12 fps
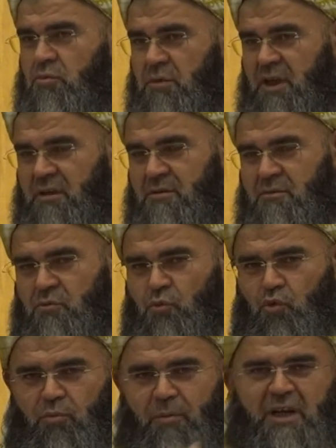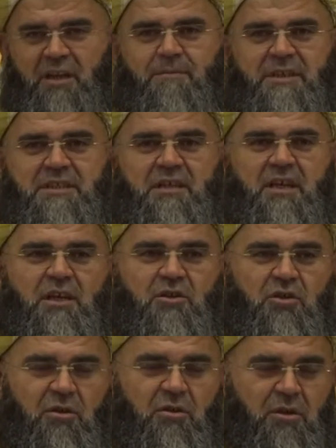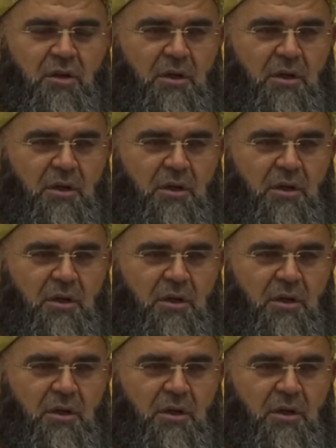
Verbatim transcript: E, kurban etmesi gerekiyor.